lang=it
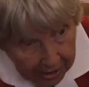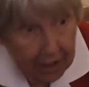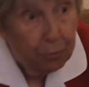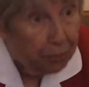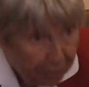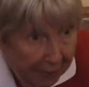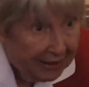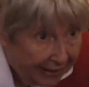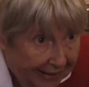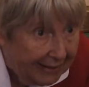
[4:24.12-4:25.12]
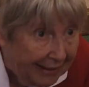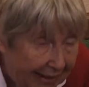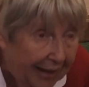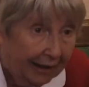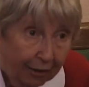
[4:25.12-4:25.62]
la responsabilità
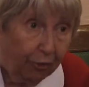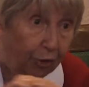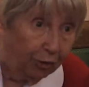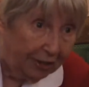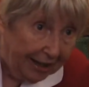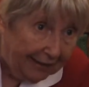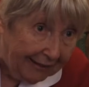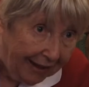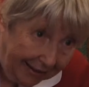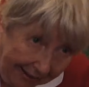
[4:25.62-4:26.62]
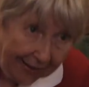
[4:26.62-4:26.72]
italiana, non dell'Italia,